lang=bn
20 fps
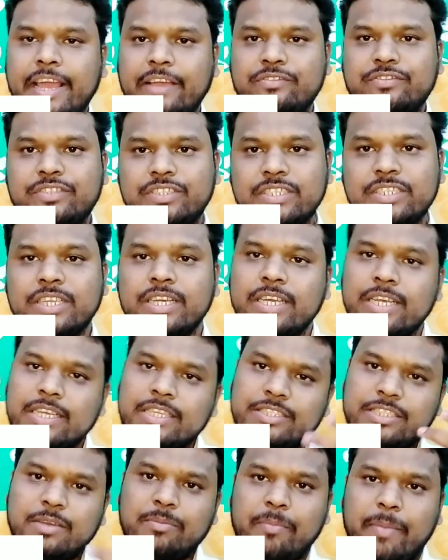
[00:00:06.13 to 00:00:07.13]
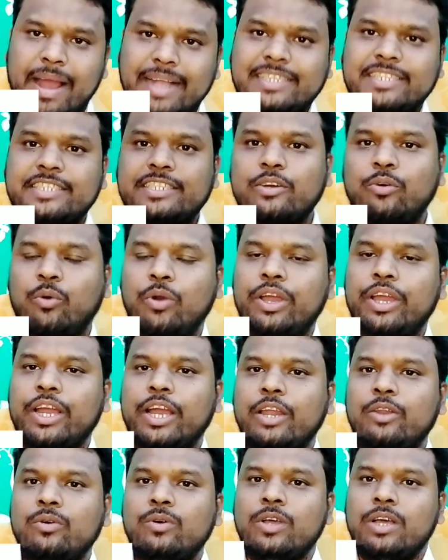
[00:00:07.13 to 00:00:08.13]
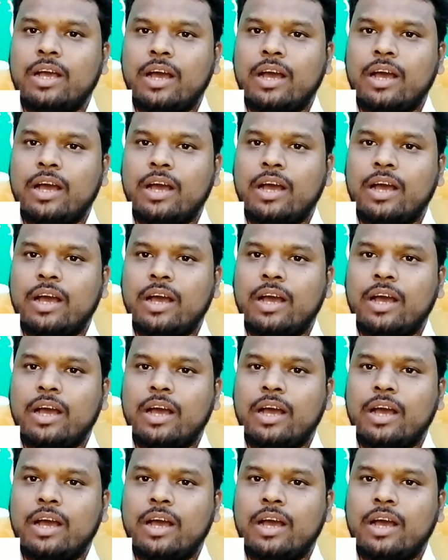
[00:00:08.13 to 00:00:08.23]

এফসির যে ম্যাচটা হয়ে গেল